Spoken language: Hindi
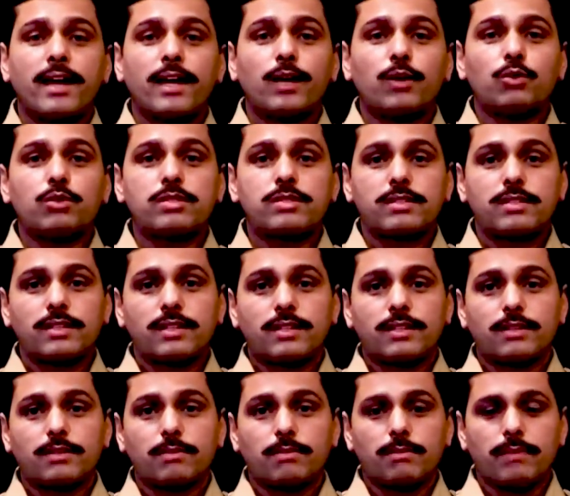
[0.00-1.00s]
मैं उस
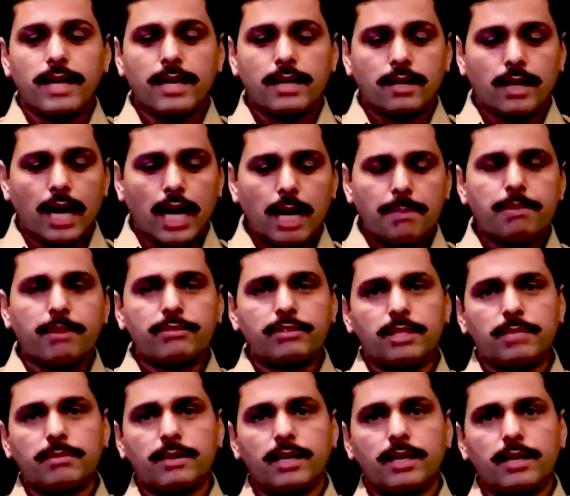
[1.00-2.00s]
एक
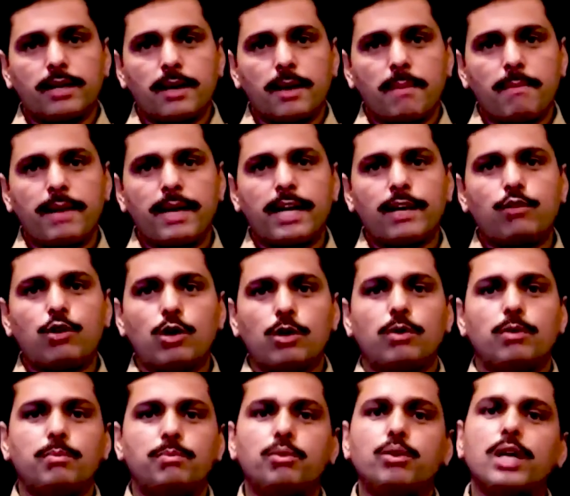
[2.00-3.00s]
अल्प अवधि में मैंने
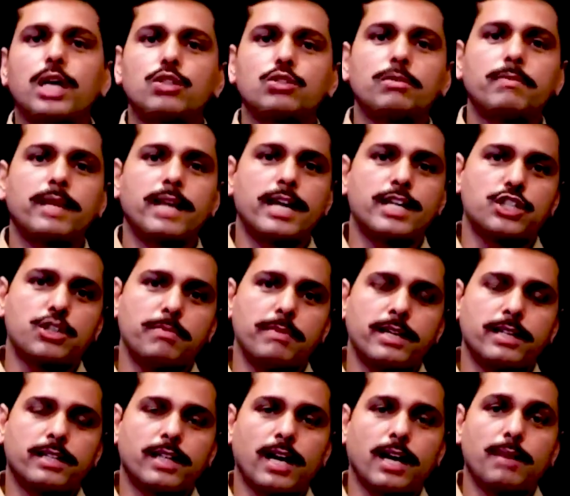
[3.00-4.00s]
वो पूरा जो मेरा
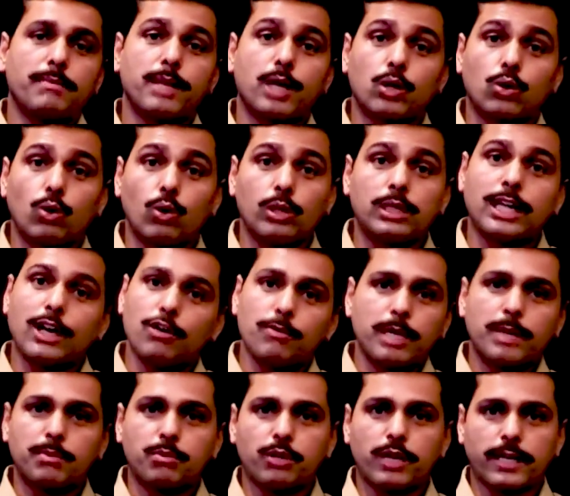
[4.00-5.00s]
अचीवमेंट था मेरा गोल
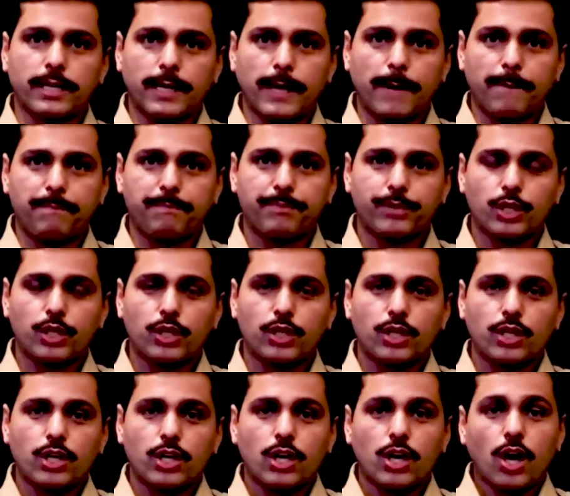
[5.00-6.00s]
था वो मैंने पूरा किया
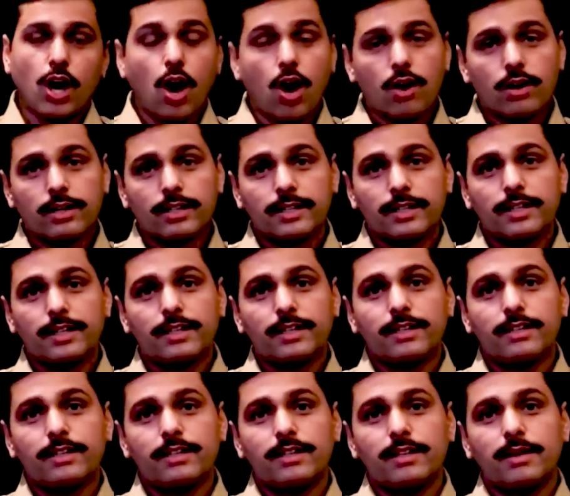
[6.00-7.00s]
और
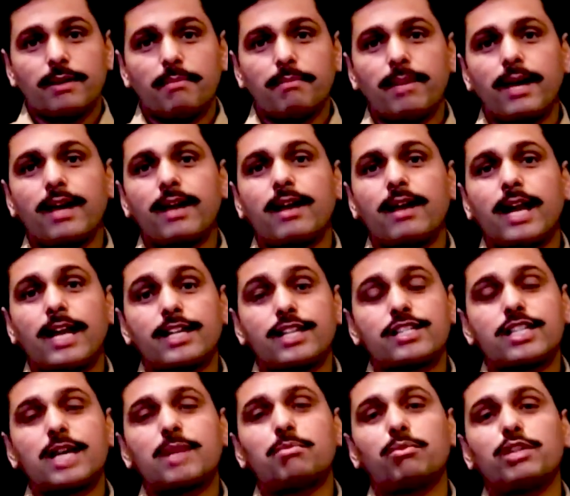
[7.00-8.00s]
मैं
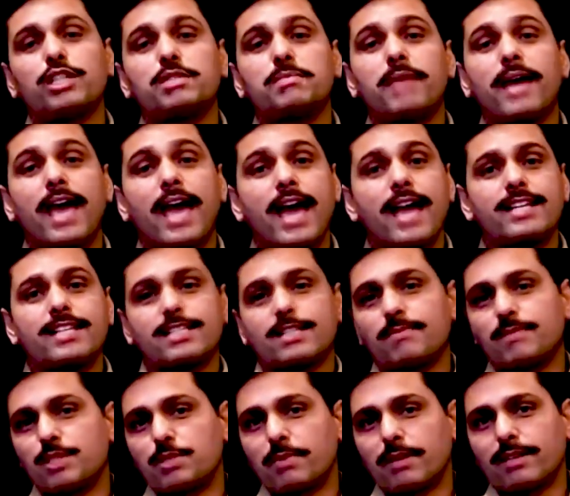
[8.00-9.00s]
राजस्थान पुलिस में
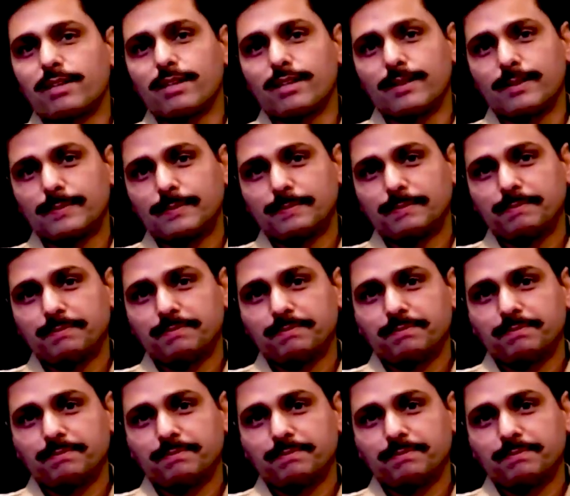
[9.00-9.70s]
एज ए सब इंस्पेक्टर